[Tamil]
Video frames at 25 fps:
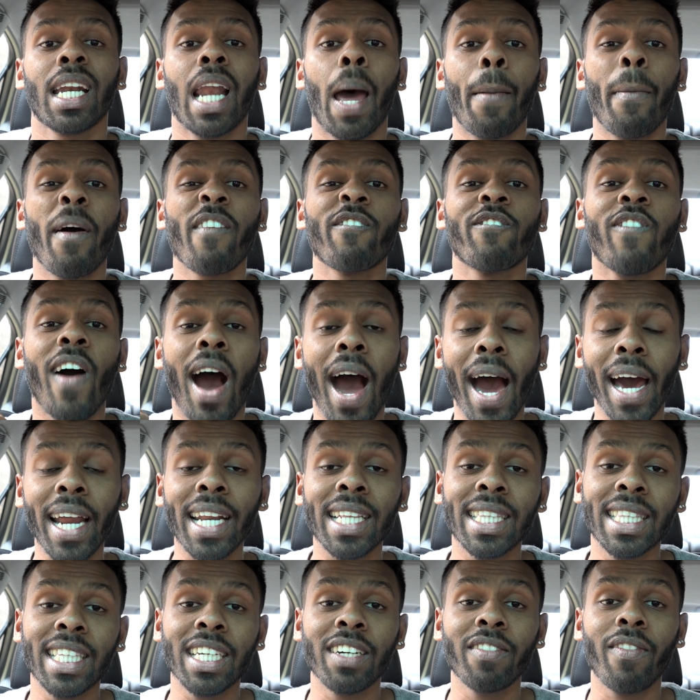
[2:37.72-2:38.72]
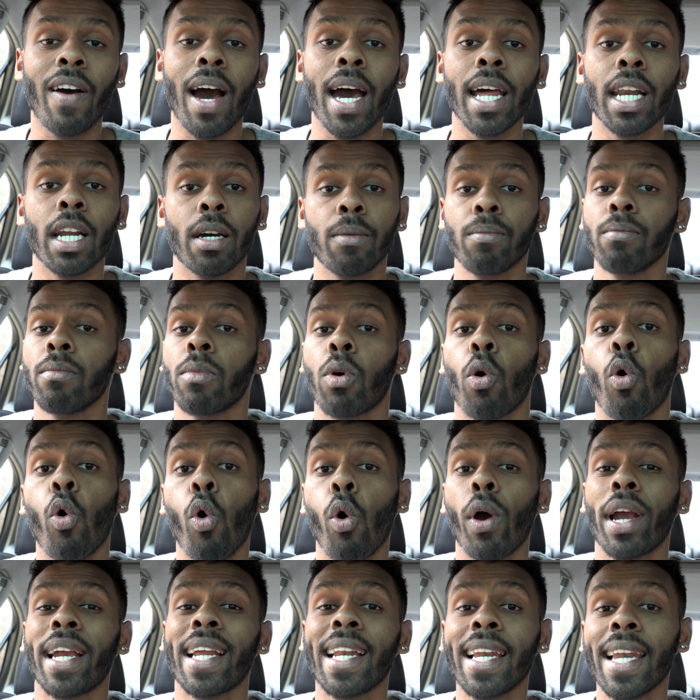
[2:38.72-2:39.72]
நம்ம வாரத்துக்கு வாரம்
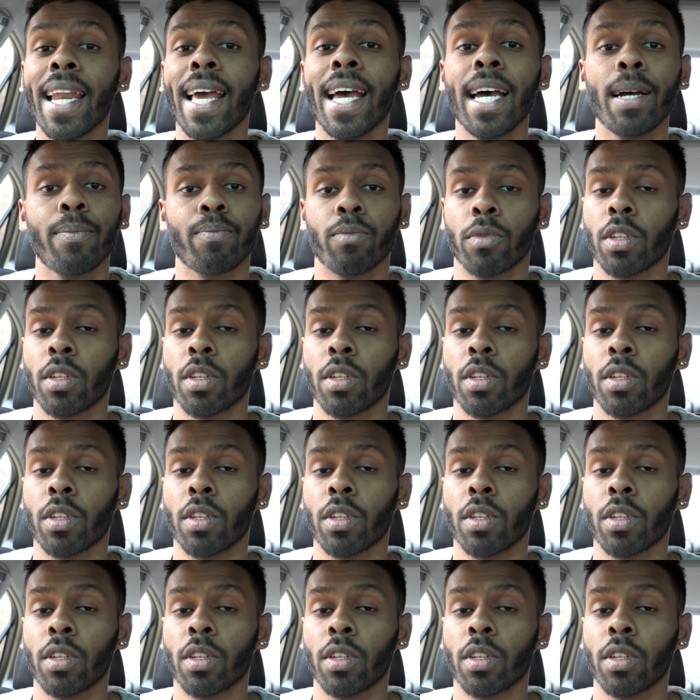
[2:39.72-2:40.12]
ஓ இல்லை